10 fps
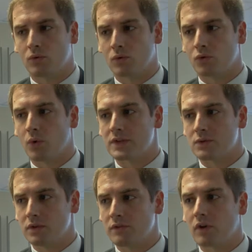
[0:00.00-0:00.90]
où on doit
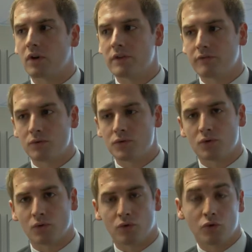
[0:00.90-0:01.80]
suivre l'évolution
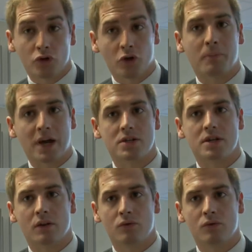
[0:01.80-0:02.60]
de notre marché à